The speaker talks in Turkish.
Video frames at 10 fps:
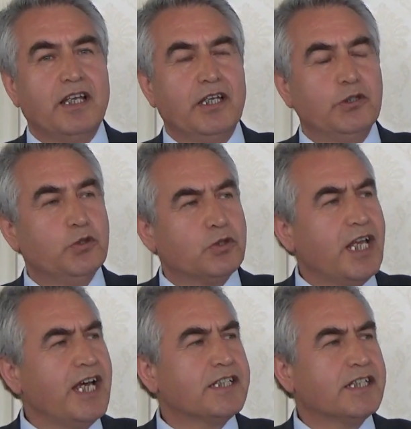E,
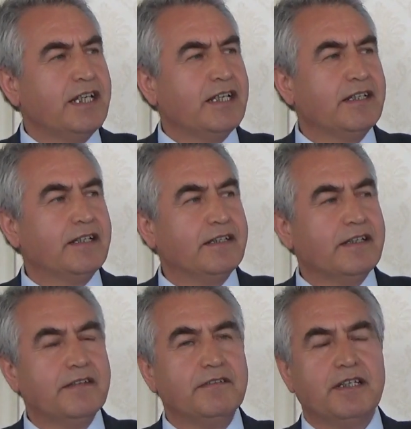yüzlerce e,
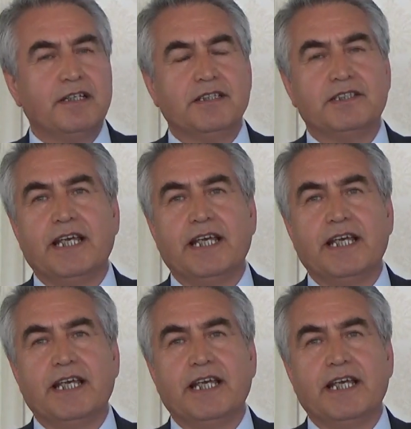e,